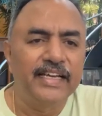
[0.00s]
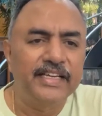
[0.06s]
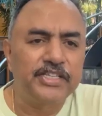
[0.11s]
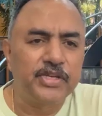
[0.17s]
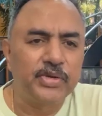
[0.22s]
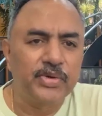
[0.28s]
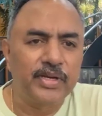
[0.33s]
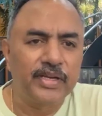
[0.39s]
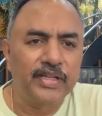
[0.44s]

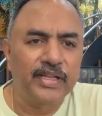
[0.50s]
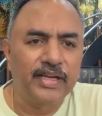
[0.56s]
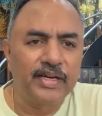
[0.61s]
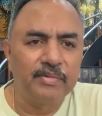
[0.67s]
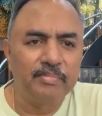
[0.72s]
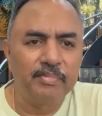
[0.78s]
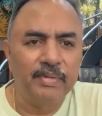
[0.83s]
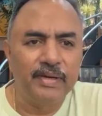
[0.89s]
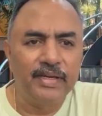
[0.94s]
यशु के
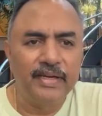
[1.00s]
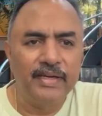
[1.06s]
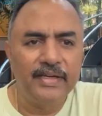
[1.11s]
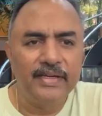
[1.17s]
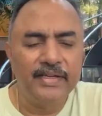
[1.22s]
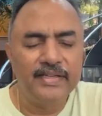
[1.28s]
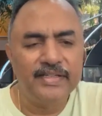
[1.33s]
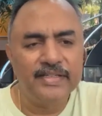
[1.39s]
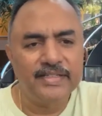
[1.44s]
नाम
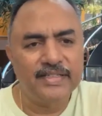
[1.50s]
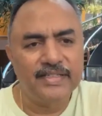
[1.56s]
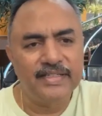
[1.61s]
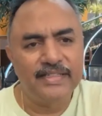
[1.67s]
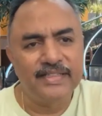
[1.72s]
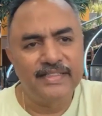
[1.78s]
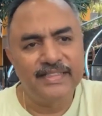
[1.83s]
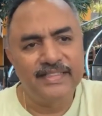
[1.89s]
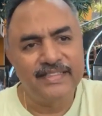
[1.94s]
में
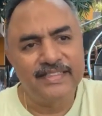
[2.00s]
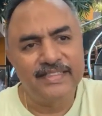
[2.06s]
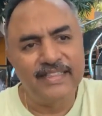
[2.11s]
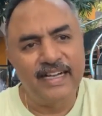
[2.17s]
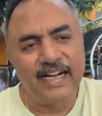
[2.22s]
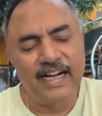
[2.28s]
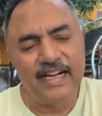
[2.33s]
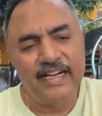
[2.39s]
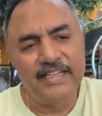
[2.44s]

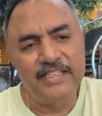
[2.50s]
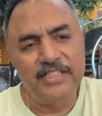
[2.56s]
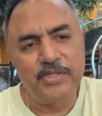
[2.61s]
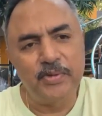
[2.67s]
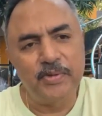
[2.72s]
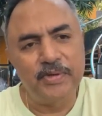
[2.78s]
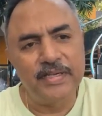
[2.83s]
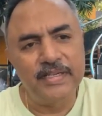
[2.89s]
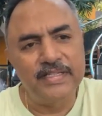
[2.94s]

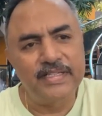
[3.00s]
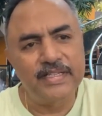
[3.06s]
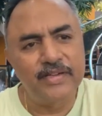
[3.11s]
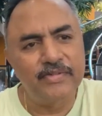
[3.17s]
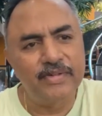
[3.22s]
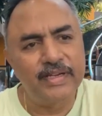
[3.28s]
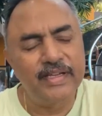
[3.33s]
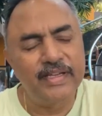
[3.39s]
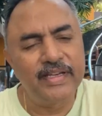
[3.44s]
आज भी
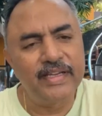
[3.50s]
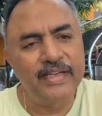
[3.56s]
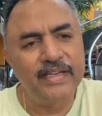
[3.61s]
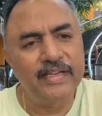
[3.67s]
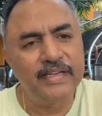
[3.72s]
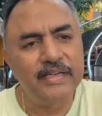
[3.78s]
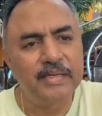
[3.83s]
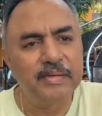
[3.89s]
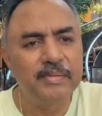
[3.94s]
सवेरे
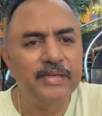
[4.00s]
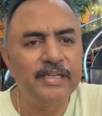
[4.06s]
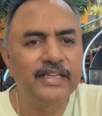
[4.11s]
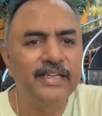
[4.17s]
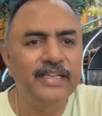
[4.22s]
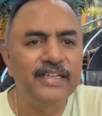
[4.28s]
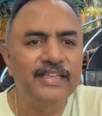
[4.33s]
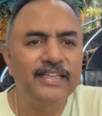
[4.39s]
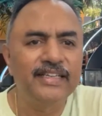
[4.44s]

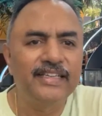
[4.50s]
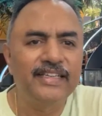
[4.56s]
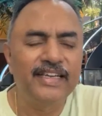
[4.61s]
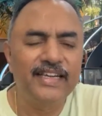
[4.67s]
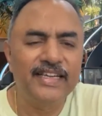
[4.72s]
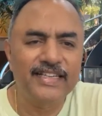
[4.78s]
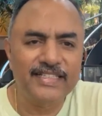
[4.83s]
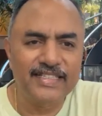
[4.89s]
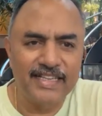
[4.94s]
हमें
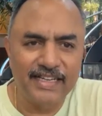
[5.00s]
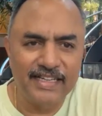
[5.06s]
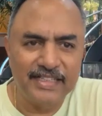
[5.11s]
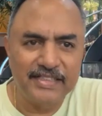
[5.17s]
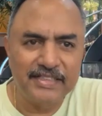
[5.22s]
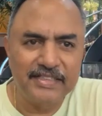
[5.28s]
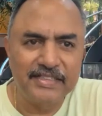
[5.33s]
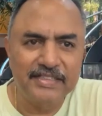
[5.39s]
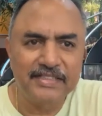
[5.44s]
एक
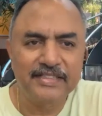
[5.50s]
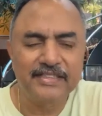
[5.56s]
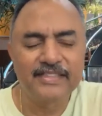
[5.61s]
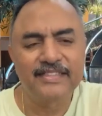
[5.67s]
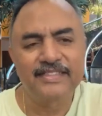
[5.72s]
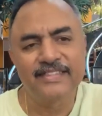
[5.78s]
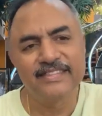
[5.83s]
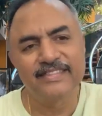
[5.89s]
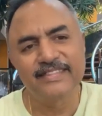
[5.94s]
साथ
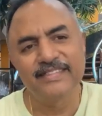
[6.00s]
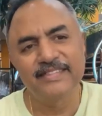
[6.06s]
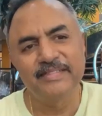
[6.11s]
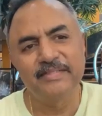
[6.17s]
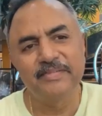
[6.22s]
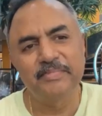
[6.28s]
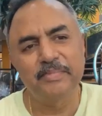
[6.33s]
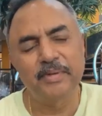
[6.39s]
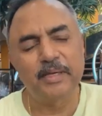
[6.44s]

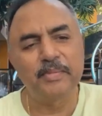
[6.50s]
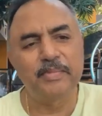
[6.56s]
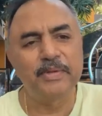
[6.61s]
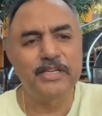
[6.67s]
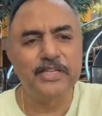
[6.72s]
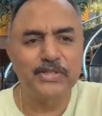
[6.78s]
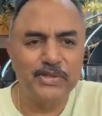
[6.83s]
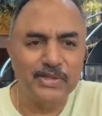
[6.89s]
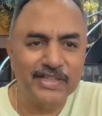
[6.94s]

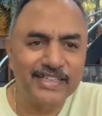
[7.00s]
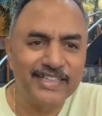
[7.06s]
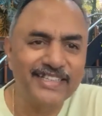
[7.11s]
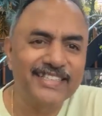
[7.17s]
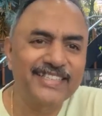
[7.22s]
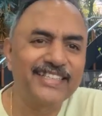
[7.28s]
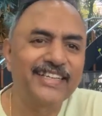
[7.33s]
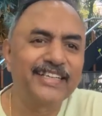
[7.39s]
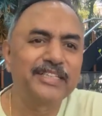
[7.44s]
परमेश्वर
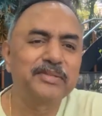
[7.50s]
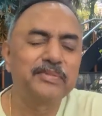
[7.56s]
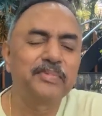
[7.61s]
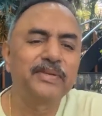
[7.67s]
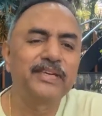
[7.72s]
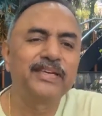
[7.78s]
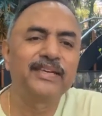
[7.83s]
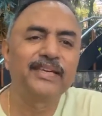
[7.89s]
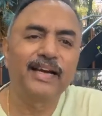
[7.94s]
के साथ
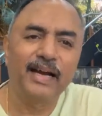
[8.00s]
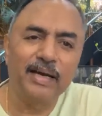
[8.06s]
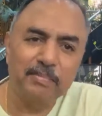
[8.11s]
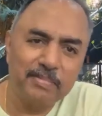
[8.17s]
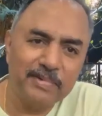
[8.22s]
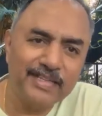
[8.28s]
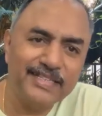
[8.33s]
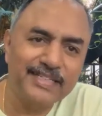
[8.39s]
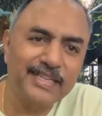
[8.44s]
भी
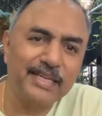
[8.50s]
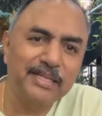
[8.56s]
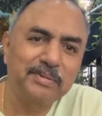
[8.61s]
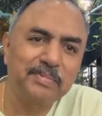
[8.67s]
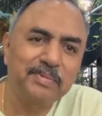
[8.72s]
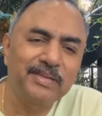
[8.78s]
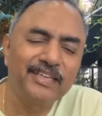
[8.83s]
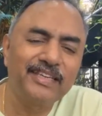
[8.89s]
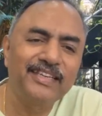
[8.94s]
आपके साथ
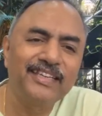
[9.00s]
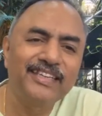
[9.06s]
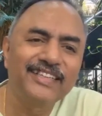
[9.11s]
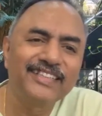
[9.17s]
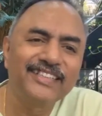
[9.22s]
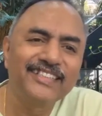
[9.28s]
भी